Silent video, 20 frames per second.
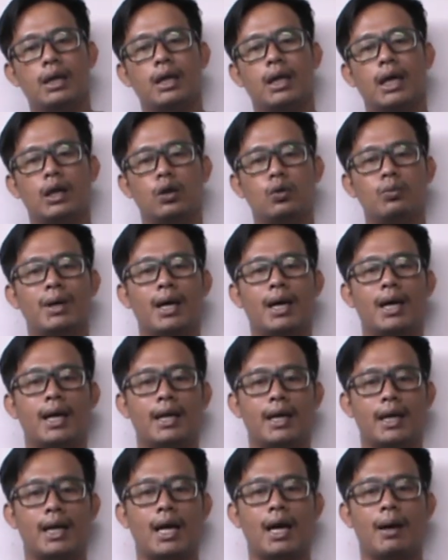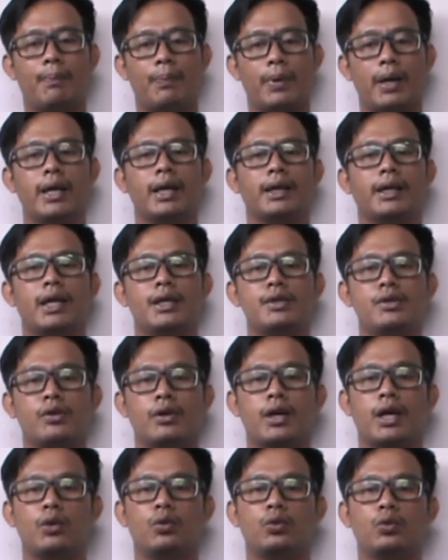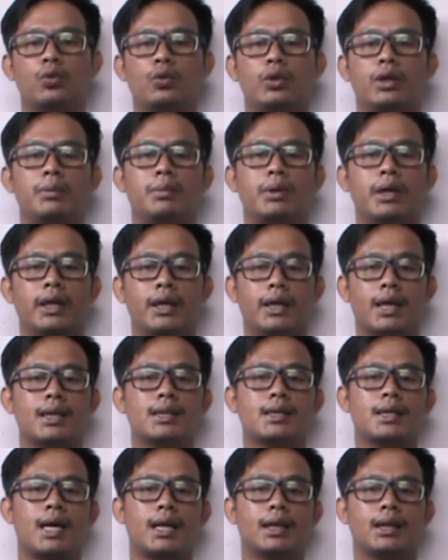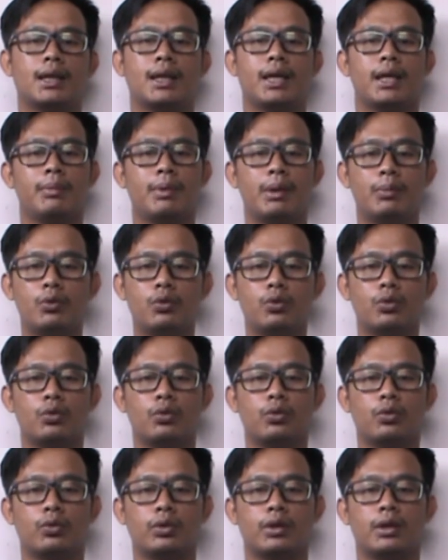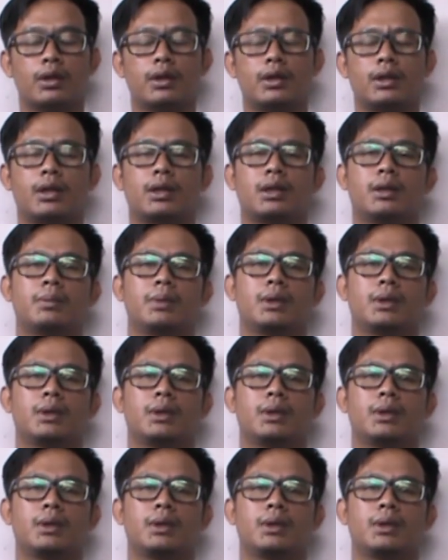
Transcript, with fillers: Lalu makanan apa yang dianjurkan untuk diberikan saat kenari mabung? Nah,